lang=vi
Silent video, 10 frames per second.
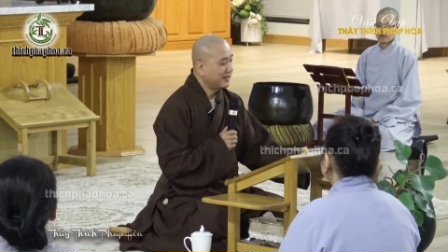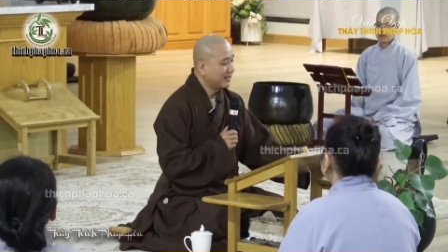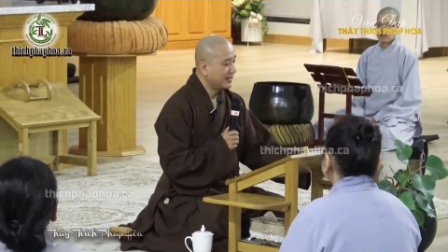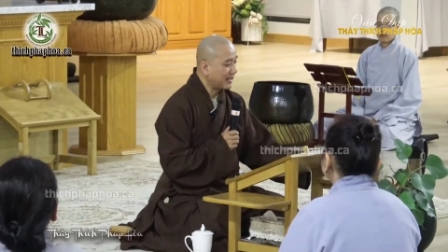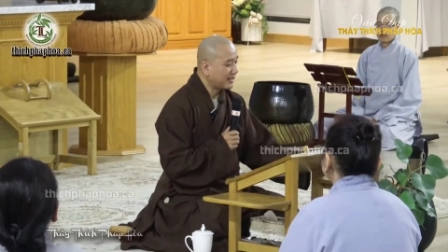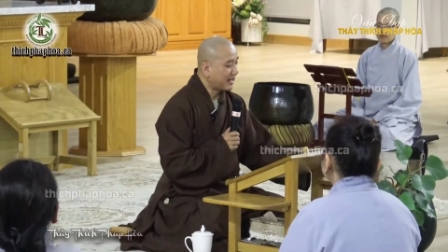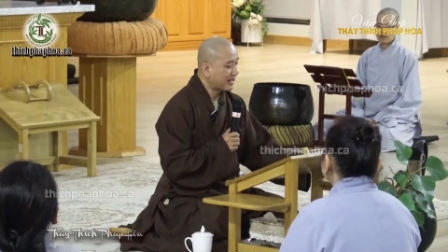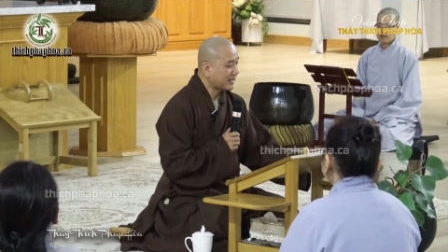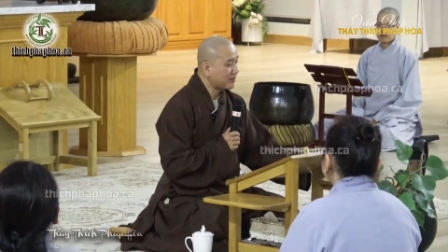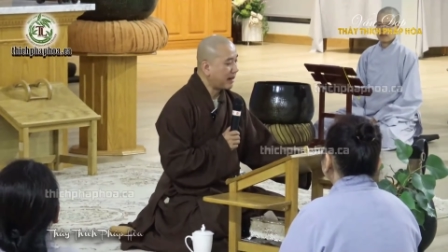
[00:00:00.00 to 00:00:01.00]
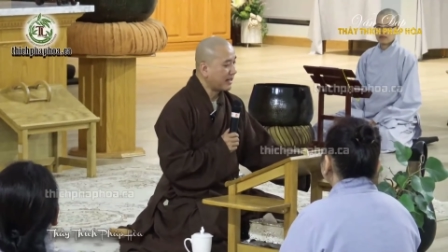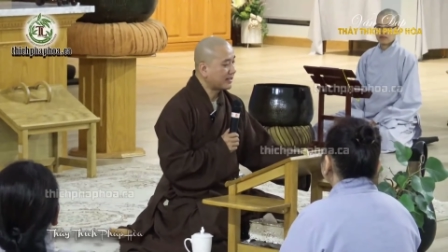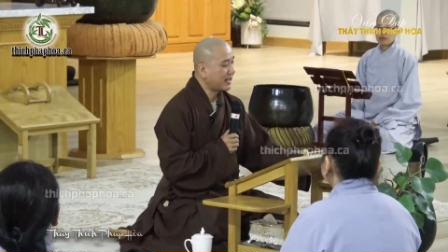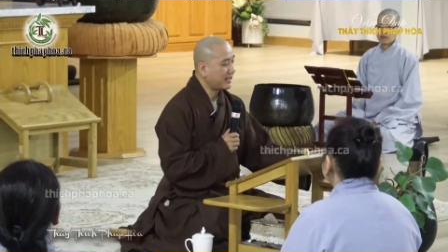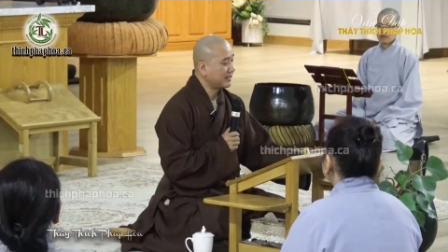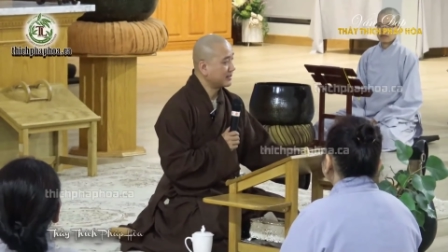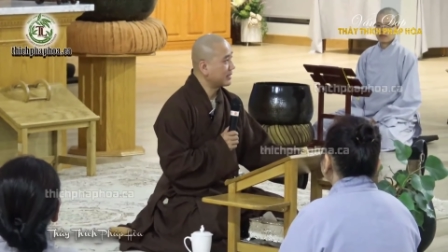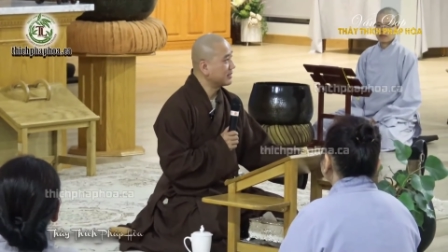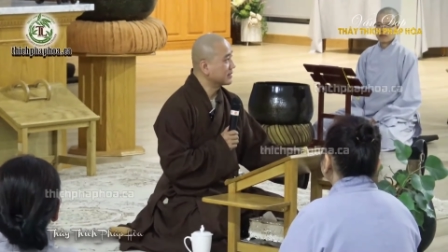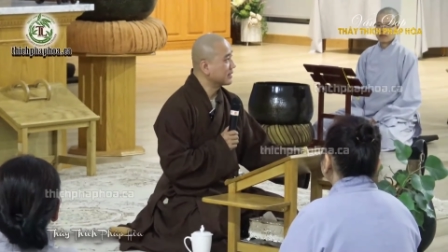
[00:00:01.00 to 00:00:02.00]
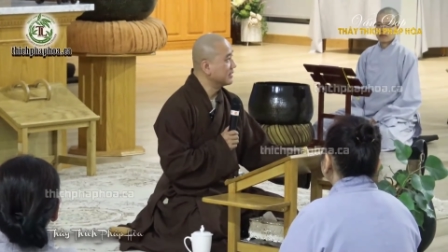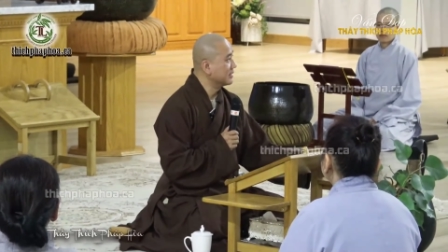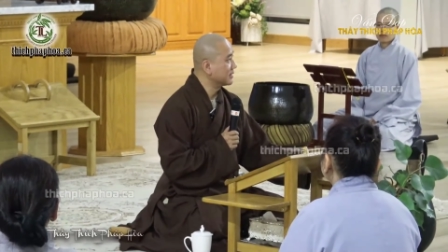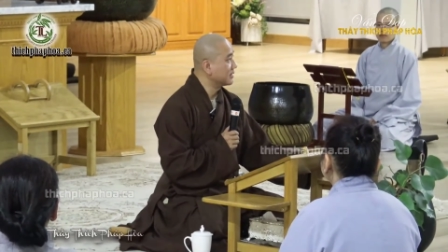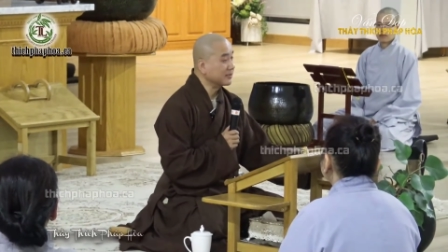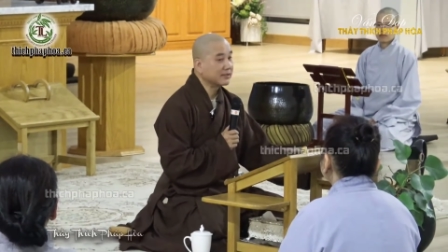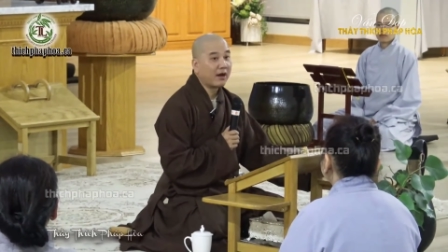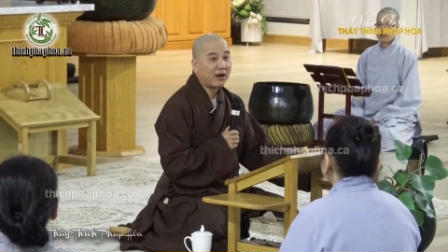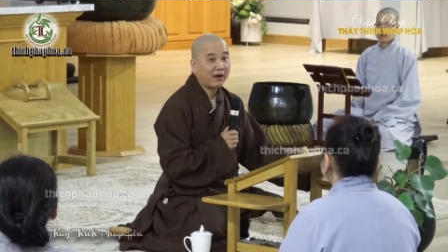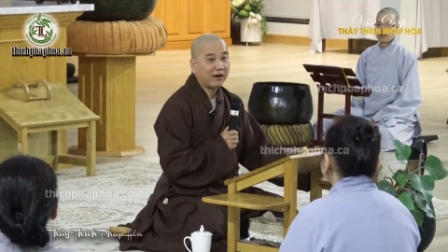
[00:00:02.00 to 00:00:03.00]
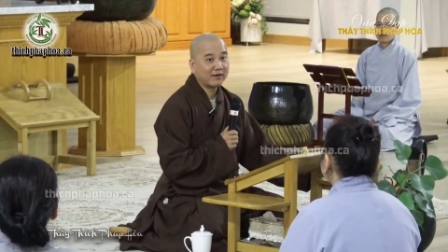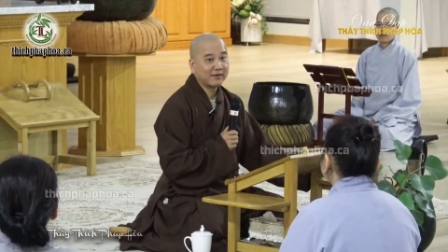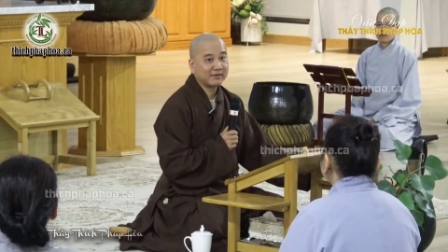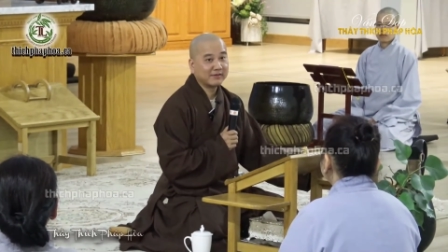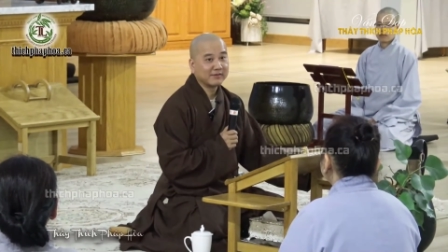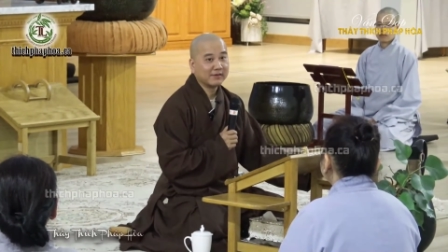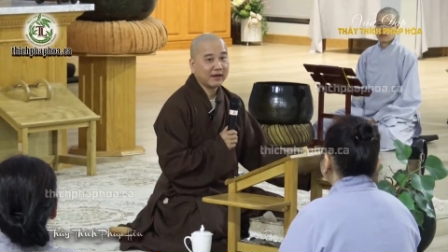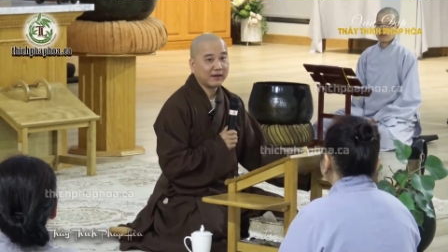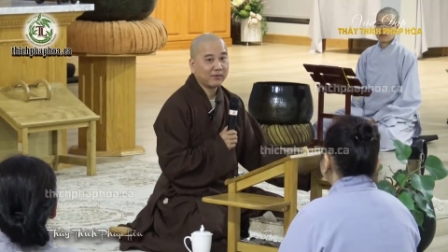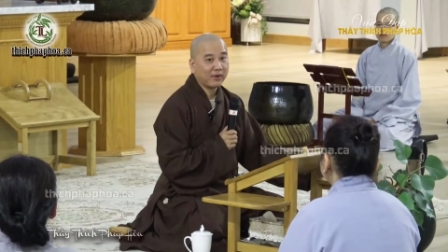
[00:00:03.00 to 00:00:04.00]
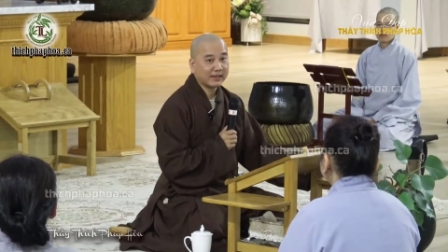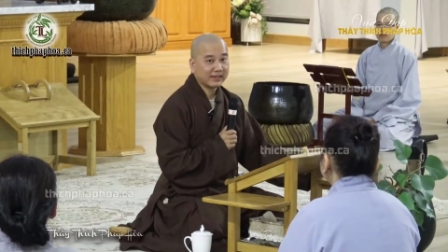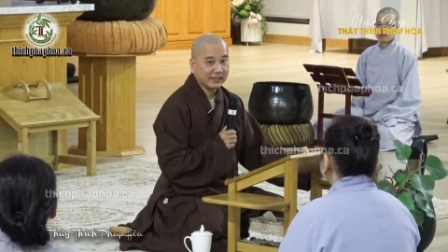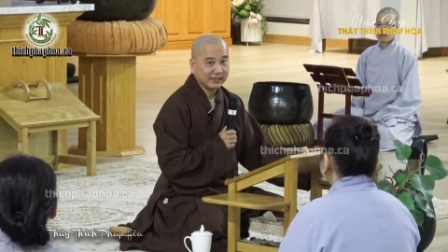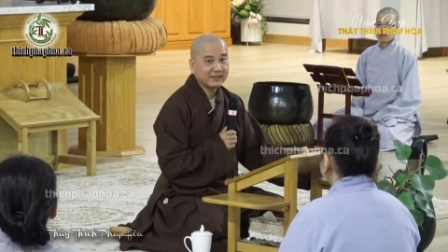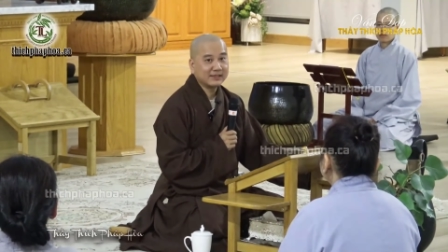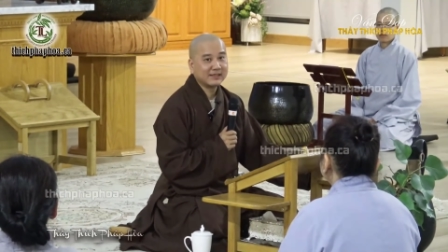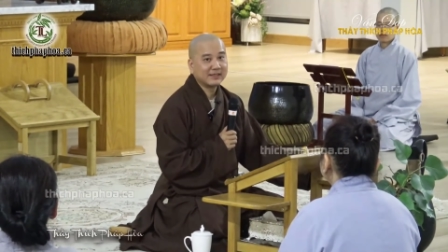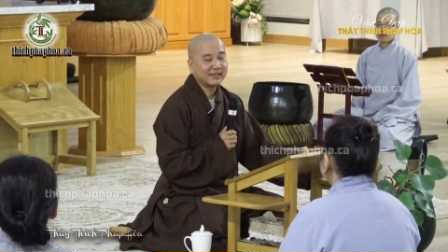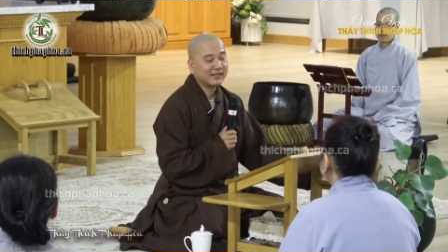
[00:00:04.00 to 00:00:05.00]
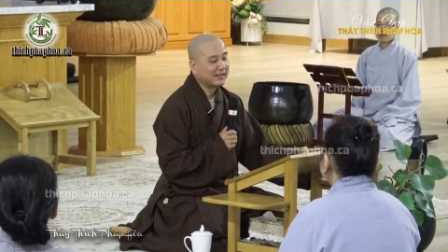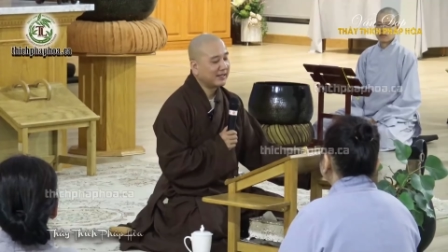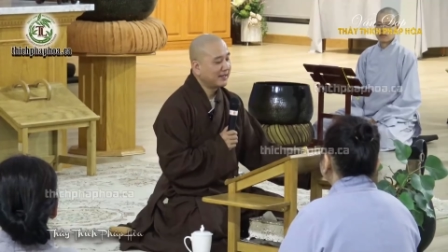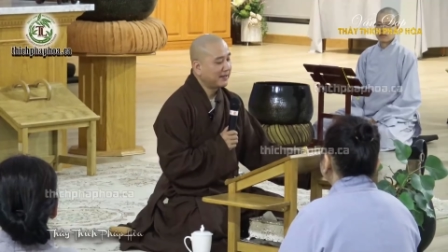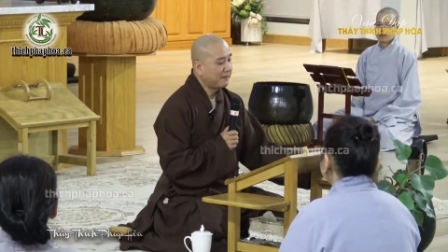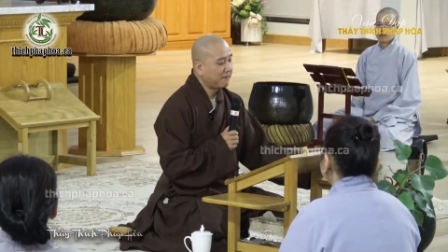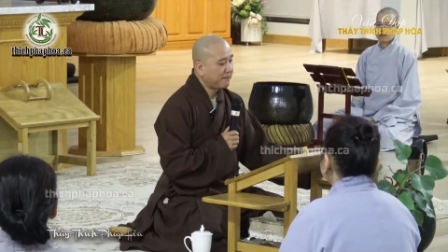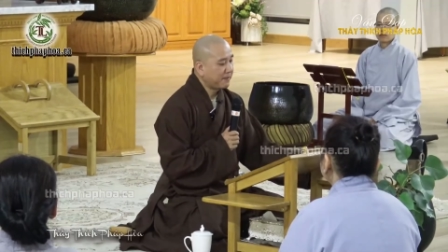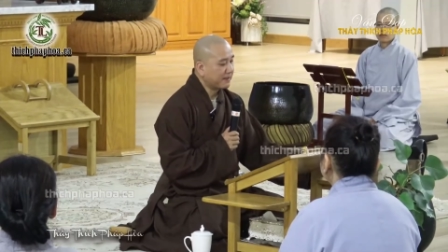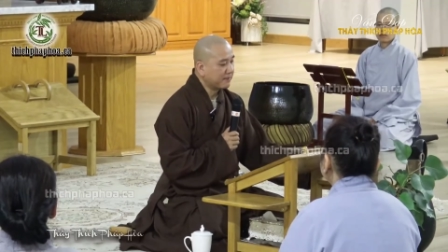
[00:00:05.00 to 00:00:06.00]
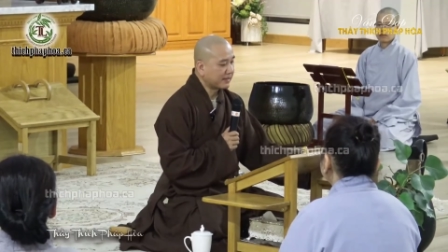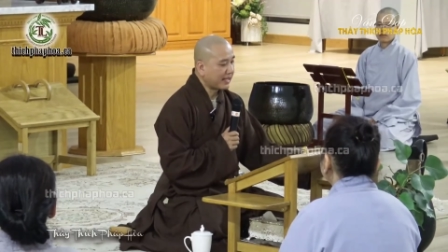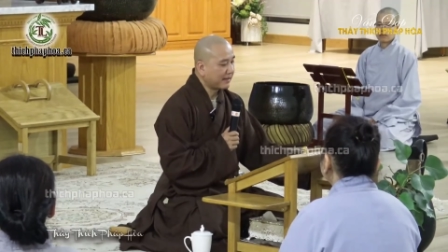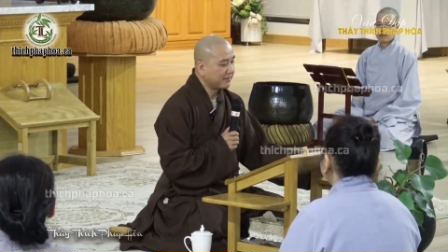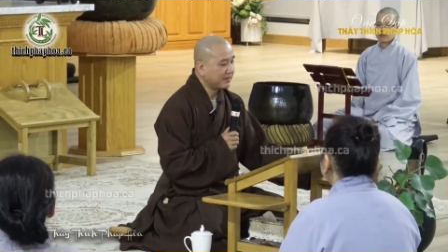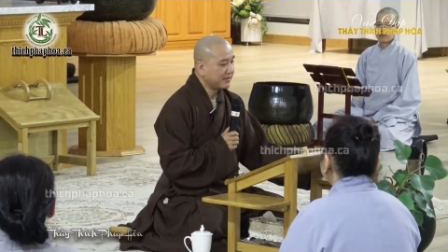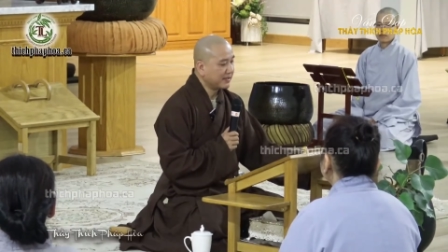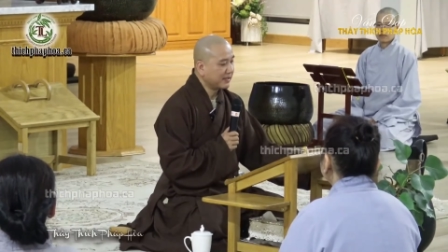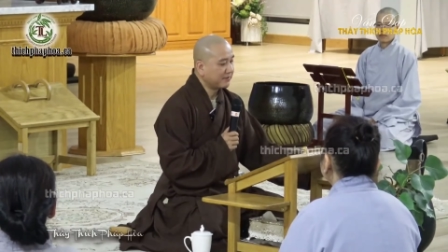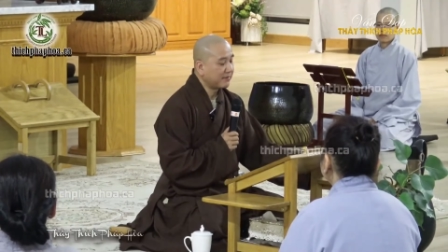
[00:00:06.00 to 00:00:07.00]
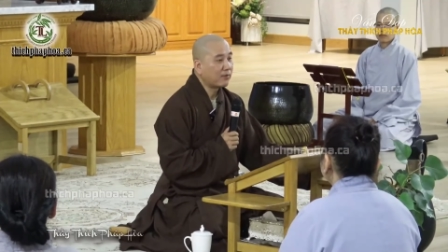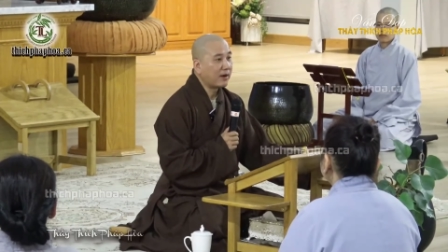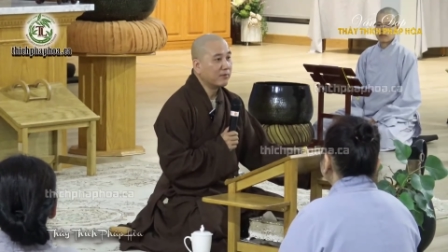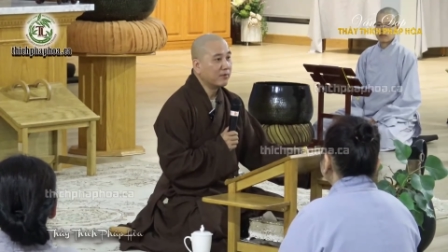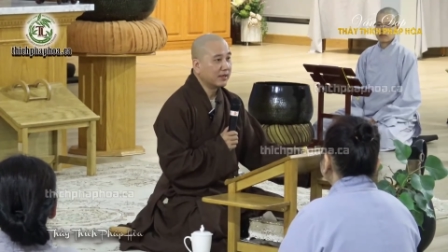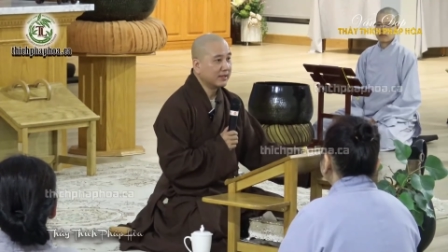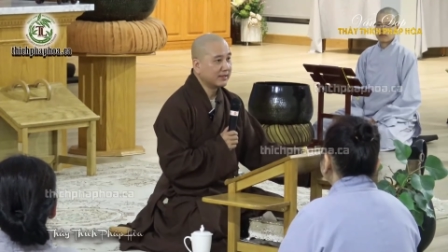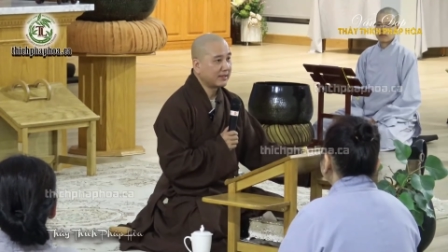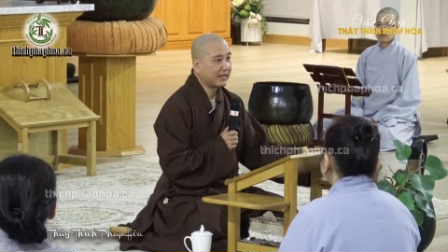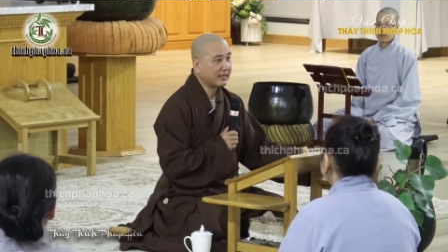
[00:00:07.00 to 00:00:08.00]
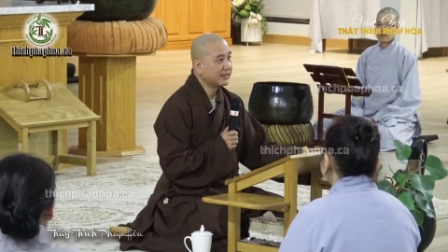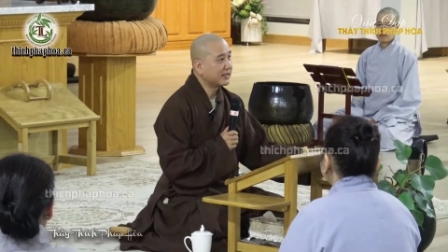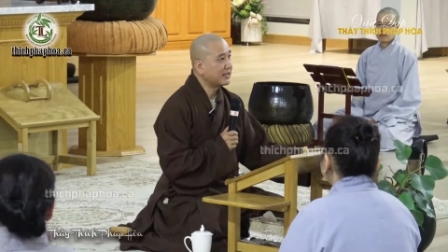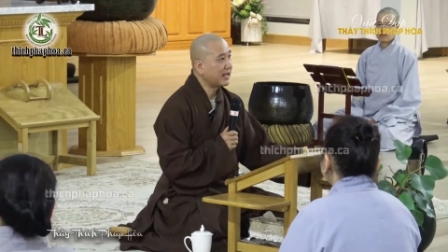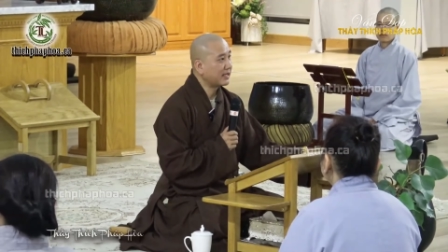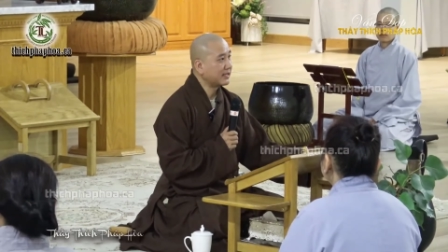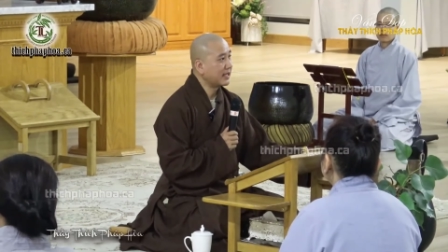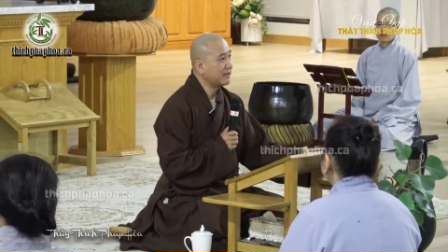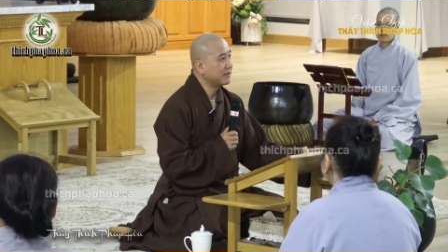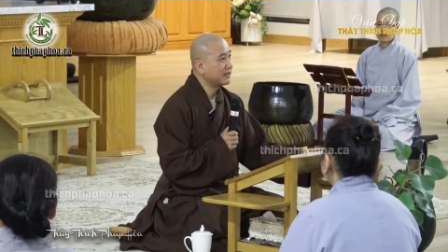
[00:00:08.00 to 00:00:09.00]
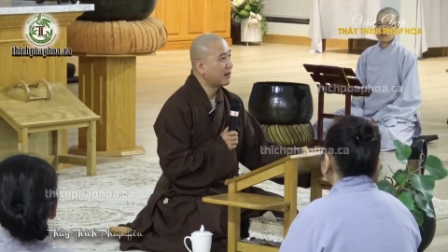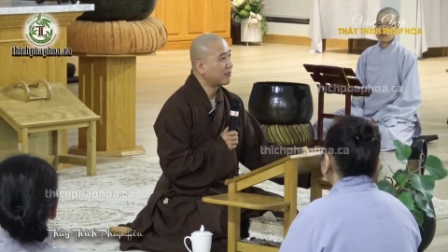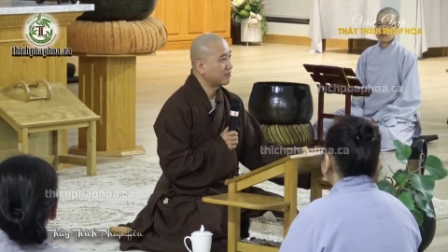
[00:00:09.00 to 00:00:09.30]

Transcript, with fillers: Lẽ ra cái bản này sẽ được in chữ to và hoàn chỉnh, nhưng mà tại vì Pháp Hòa muốn in thành như thế này để mình đọc